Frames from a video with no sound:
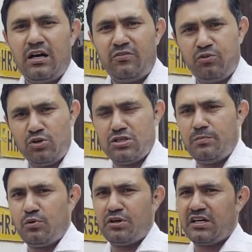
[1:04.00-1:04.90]
अगर फ्रोज़न
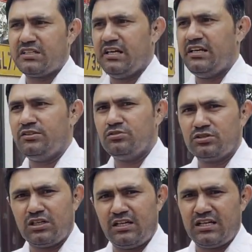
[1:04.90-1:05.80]
प्रोडक्ट के लिए
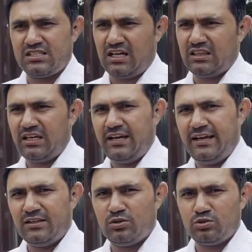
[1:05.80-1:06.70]
यूज करना चाहता
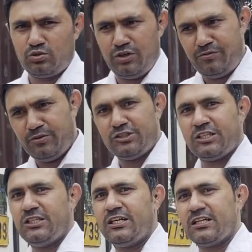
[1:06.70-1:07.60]
है तो उसको इन
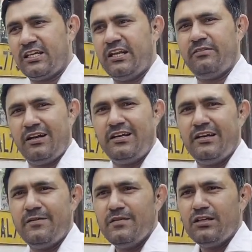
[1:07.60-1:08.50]
फ्यूचर दिक्कत आने वाली
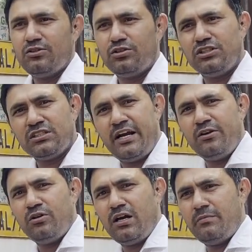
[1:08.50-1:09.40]
है क्योंकि इस गाड़ी
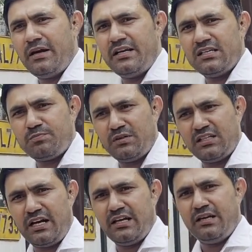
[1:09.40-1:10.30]
को ना माइनस
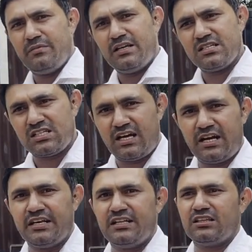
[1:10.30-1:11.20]
पंद्रह डिग्री माइनस अठारह
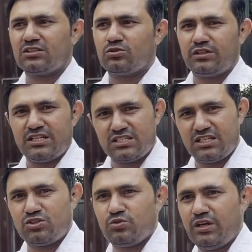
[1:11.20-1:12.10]
डिग्री तक तो टेस्ट
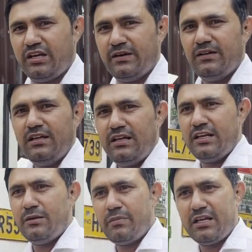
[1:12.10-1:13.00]
कर चुके हैं
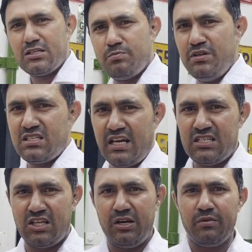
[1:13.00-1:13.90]
लेकिन माइनस बीस
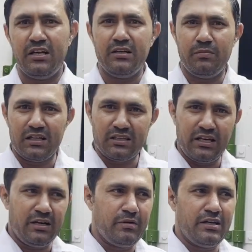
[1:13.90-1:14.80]
आइसक्रीम के लिए बात
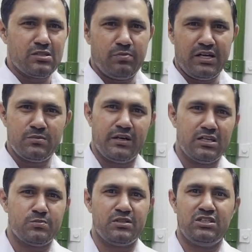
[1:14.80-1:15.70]
करें या माइनस बाईस
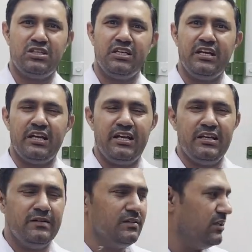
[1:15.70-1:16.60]
माइनस पच्चीस डिग्री के
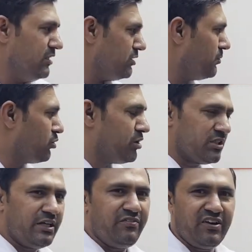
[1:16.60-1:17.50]
लिए इसमें थोड़ा
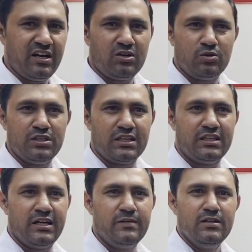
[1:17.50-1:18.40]
सा डिफ़िकल्ट हो जाता है